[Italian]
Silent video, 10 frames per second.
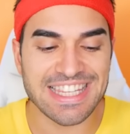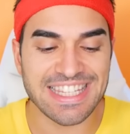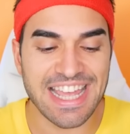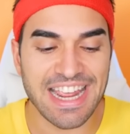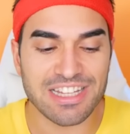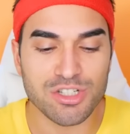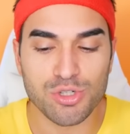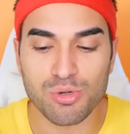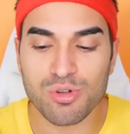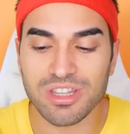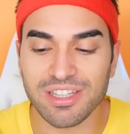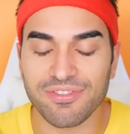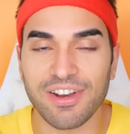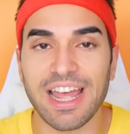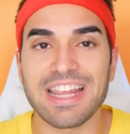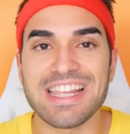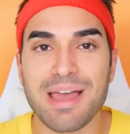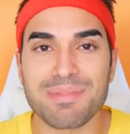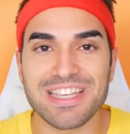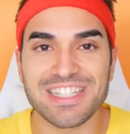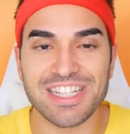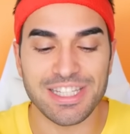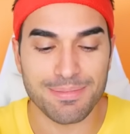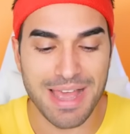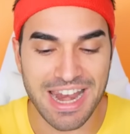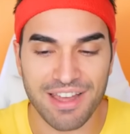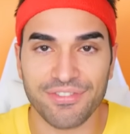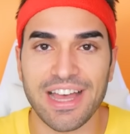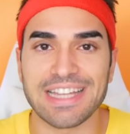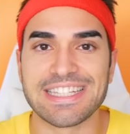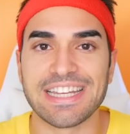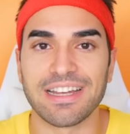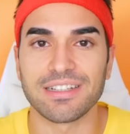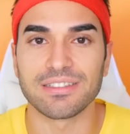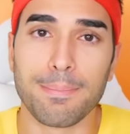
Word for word: essere aggiunti fra gli amici di bella faccia?